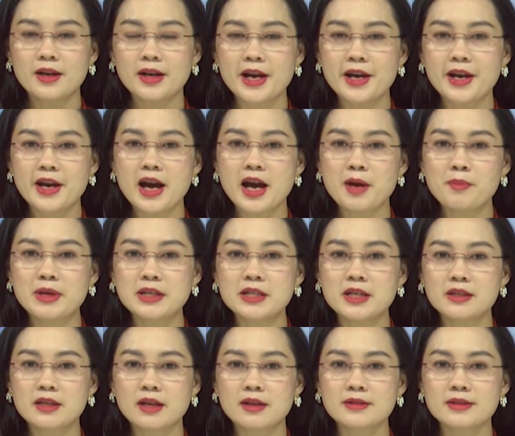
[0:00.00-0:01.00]
Ngày hai mươi
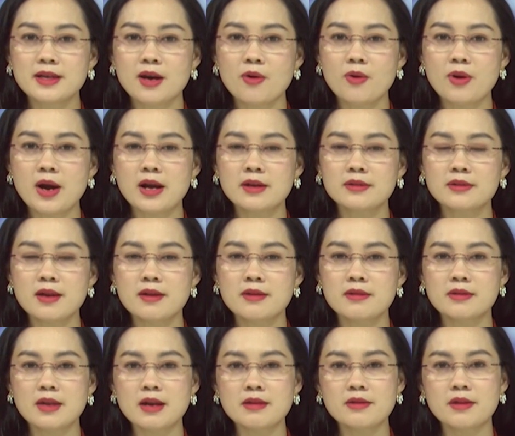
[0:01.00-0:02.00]
chín tháng sáu, hãng
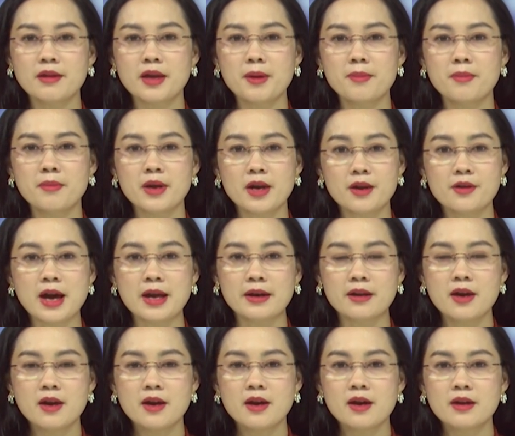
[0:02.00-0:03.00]
tin Tasnim
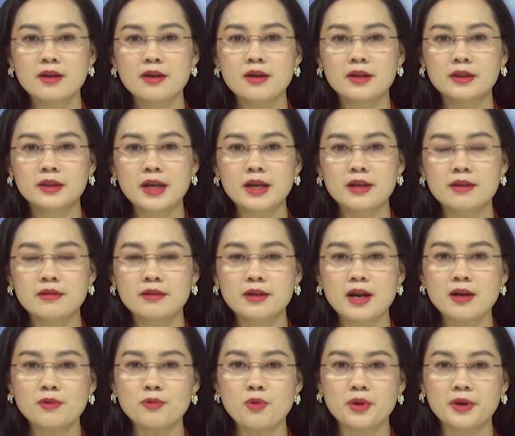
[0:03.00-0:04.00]
Iran đưa tin
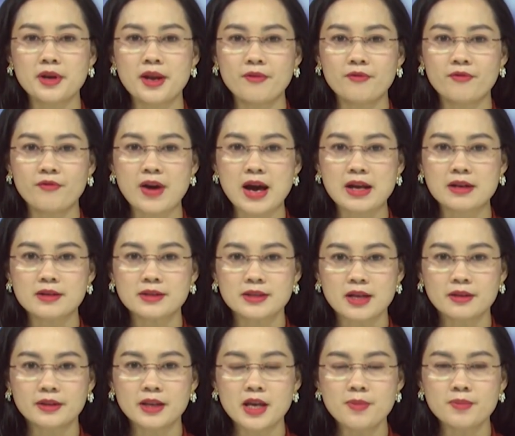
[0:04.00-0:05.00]
các cuộc đàm phán
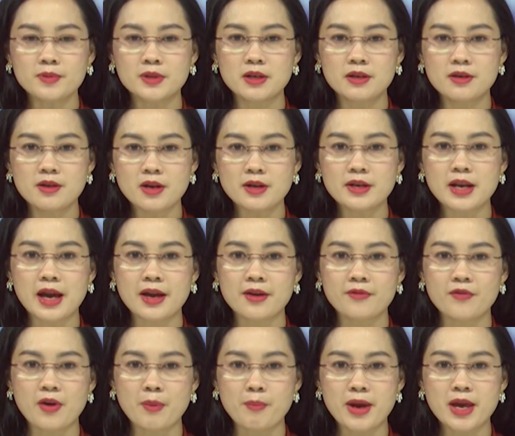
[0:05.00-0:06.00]
gián tiếp giữa nước
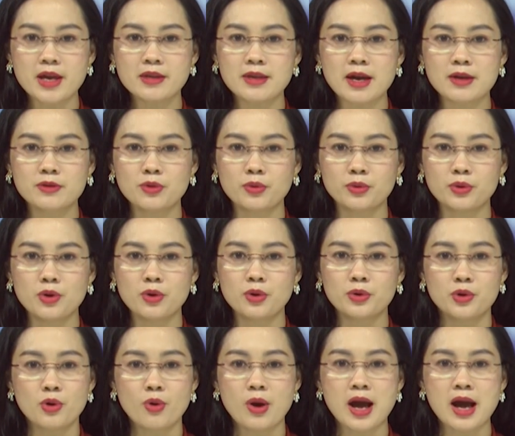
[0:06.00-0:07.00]
này và Mỹ tại thủ
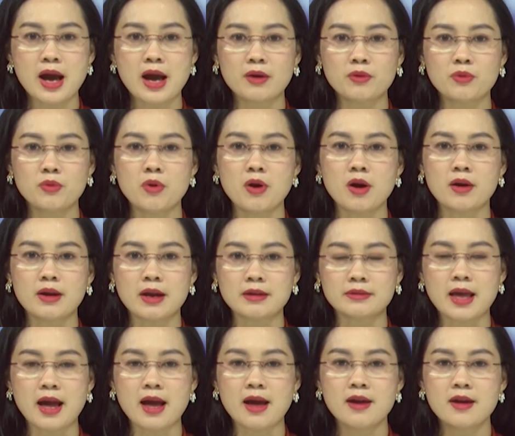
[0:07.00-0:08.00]
đô Doha của
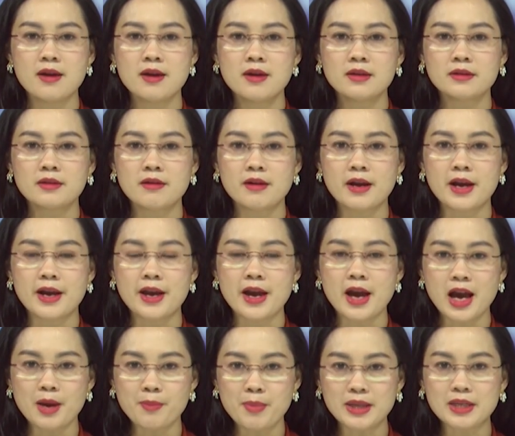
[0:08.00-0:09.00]
Qatar từ ngày
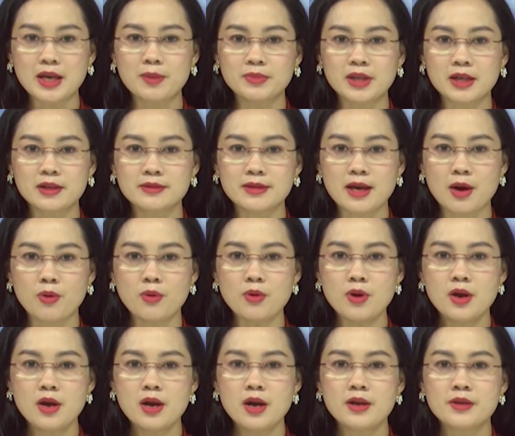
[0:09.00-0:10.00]
hai mươi tám tháng
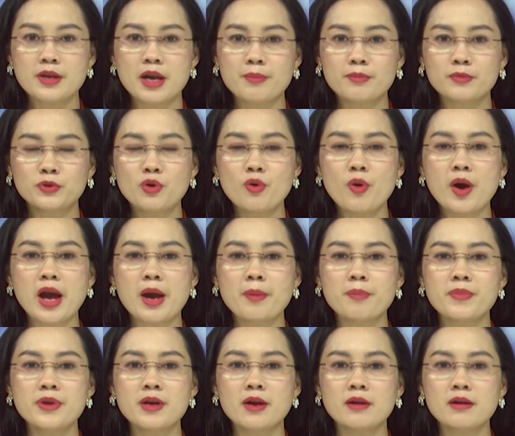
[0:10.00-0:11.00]
sáu nhằm thu
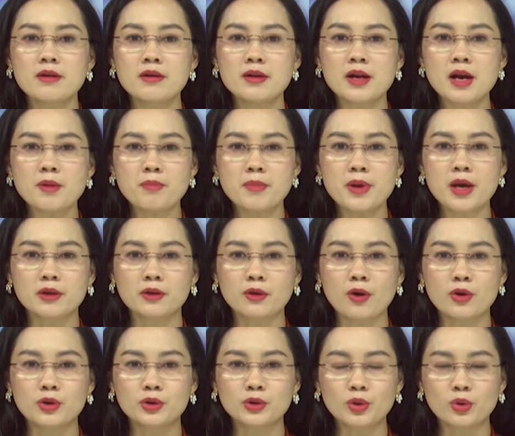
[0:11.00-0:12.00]
hẹp những khác biệt
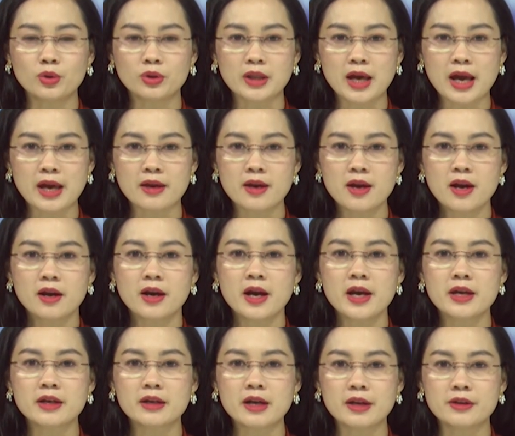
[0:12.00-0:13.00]
còn tồn tại
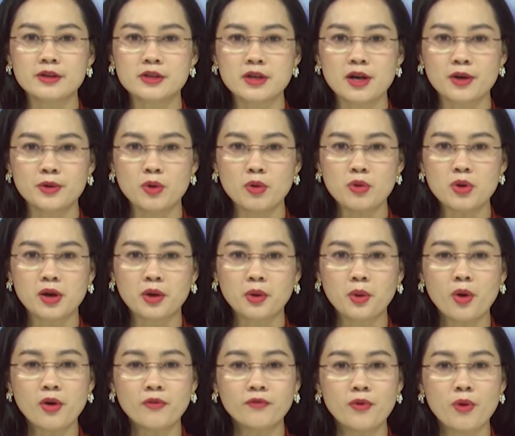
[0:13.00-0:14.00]
gây cản trở nỗ lực
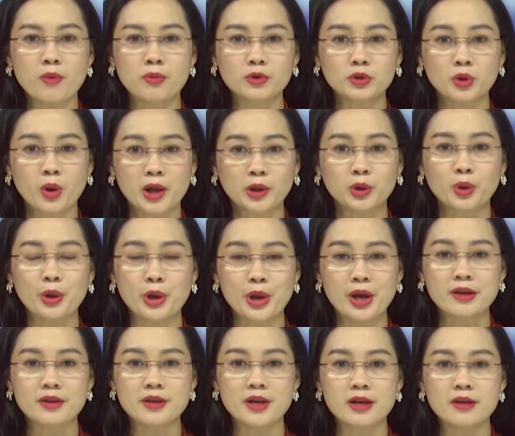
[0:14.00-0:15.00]
khôi phục thỏa thuận
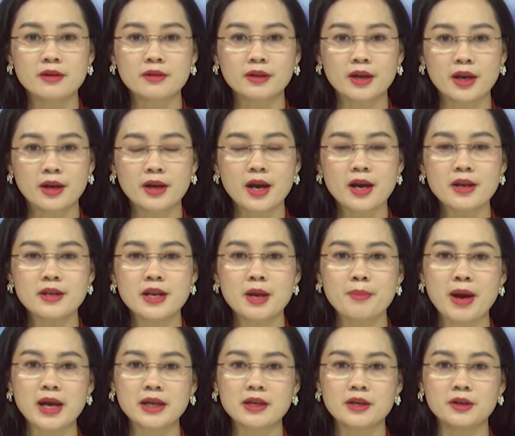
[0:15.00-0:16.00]
hạt nhân ký kết
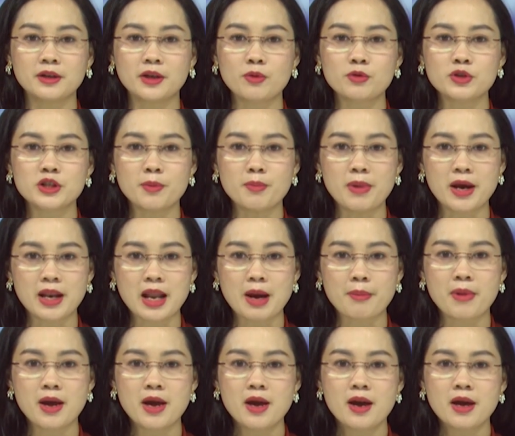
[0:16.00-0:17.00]
năm hai nghìn không trăm mười
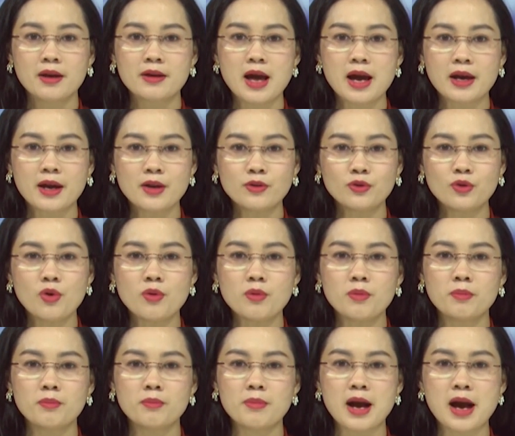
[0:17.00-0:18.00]
lăm đã kết thúc
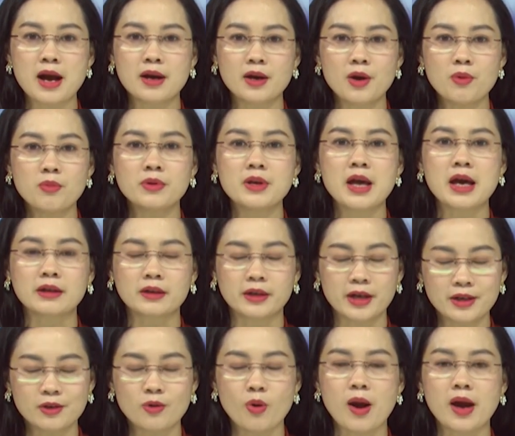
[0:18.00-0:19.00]
mà không đạt
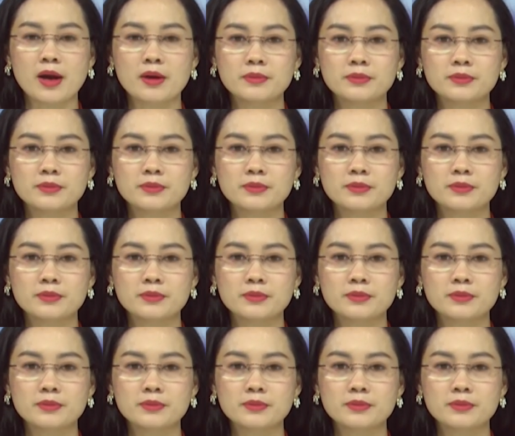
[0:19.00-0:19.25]
kết quả.